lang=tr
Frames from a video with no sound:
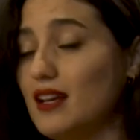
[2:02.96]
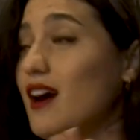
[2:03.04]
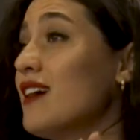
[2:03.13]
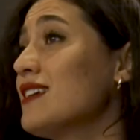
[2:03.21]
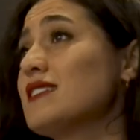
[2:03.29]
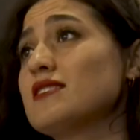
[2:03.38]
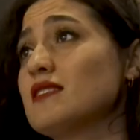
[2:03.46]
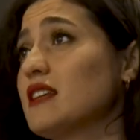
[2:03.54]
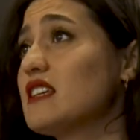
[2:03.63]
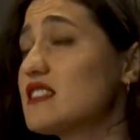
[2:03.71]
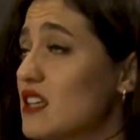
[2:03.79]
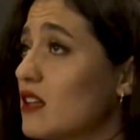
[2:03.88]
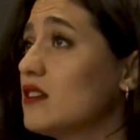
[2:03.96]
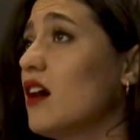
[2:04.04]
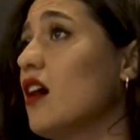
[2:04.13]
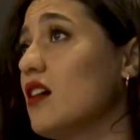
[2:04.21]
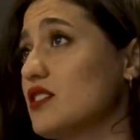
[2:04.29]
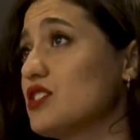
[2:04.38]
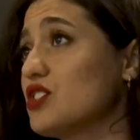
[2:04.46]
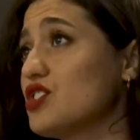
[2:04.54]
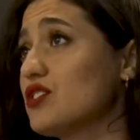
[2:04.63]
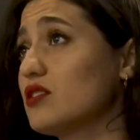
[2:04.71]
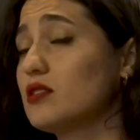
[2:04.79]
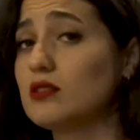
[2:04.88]
Hangisini kessen daha az
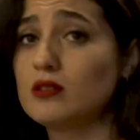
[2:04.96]
acır?